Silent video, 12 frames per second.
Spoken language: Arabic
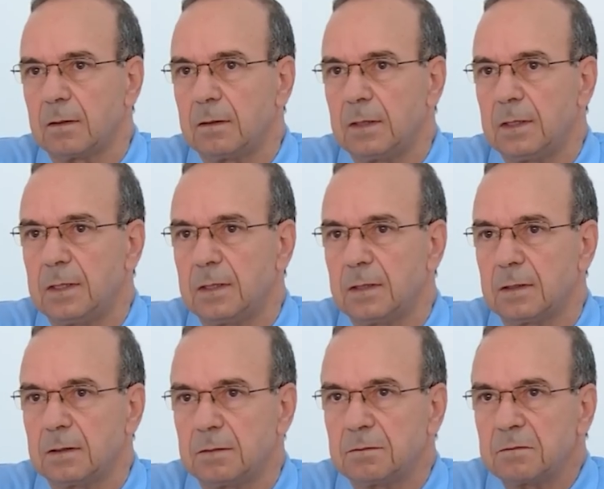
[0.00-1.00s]

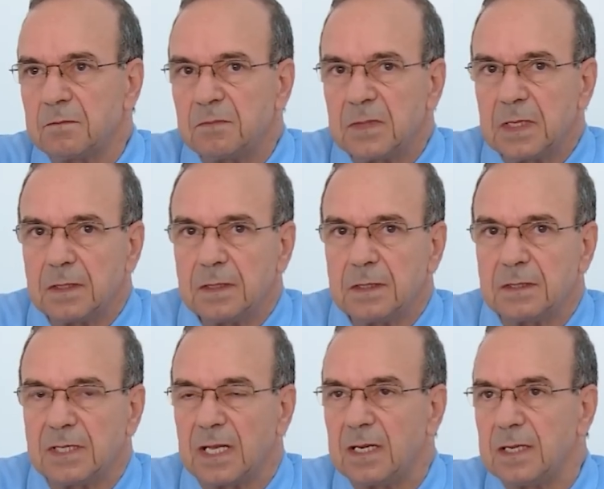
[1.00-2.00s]
يعني
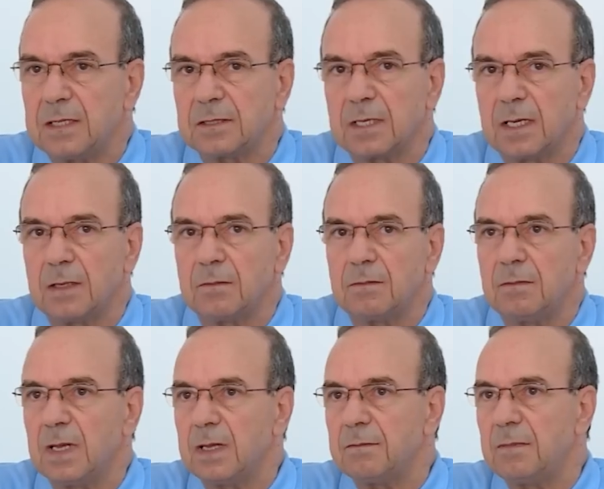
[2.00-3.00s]
يسال الانسان
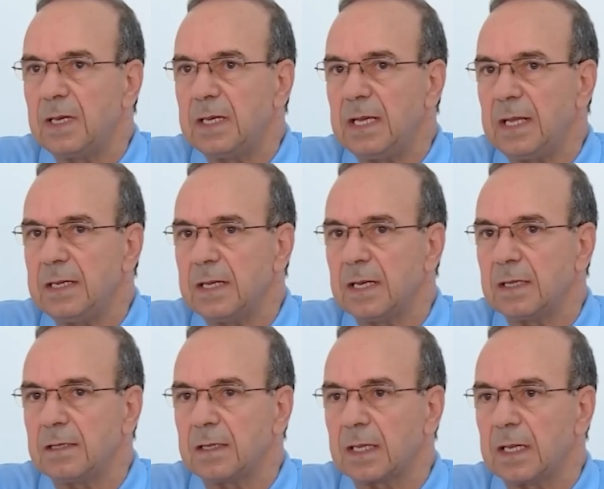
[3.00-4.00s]
ما, ما يعني
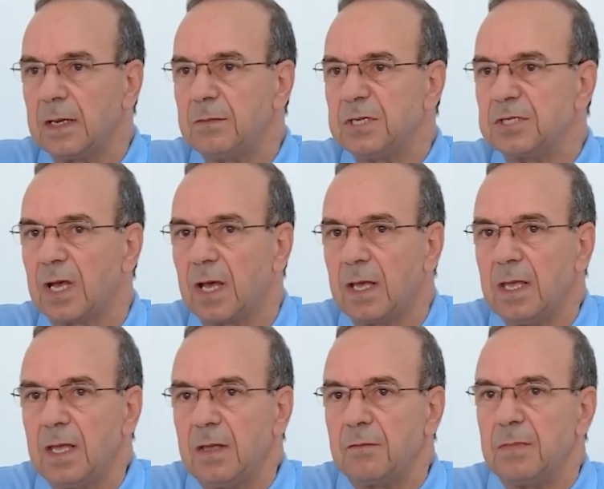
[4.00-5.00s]
هذا الانقلاب جاء
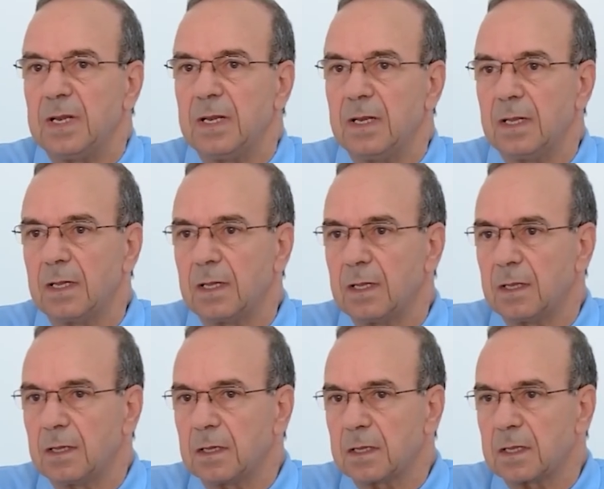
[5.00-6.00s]
من
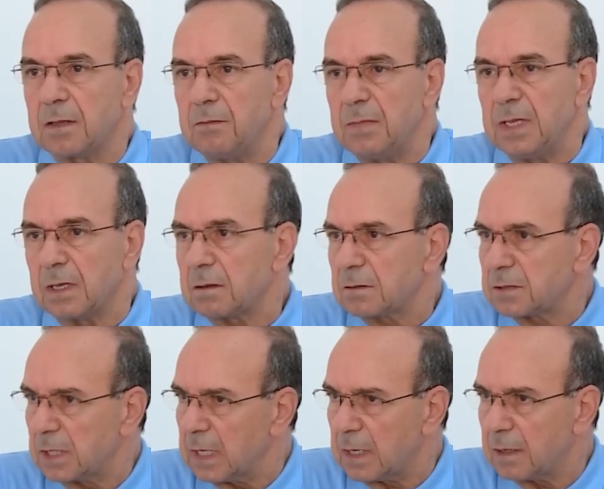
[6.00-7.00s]
آه، كميه
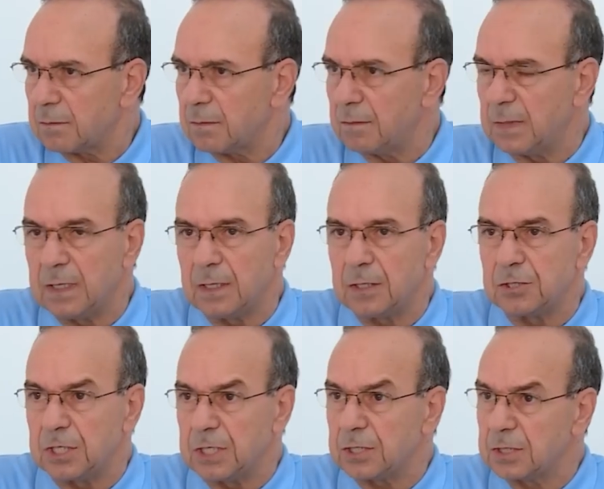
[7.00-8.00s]
صغيره من
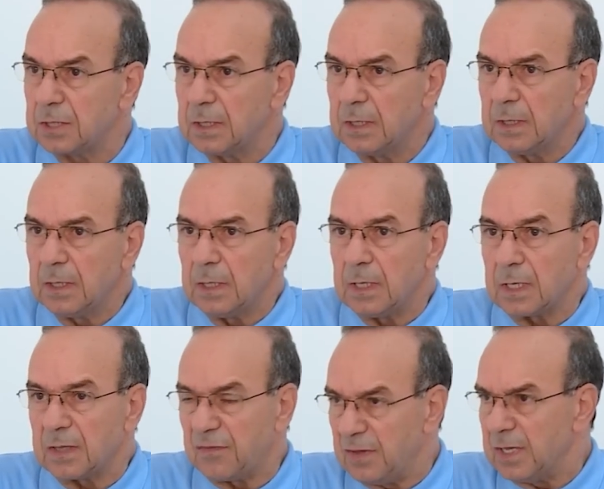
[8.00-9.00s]
الجيش
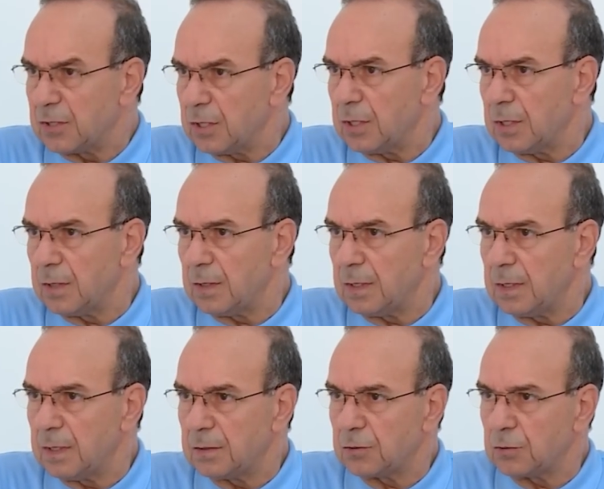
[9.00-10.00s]
لكن فيه آه،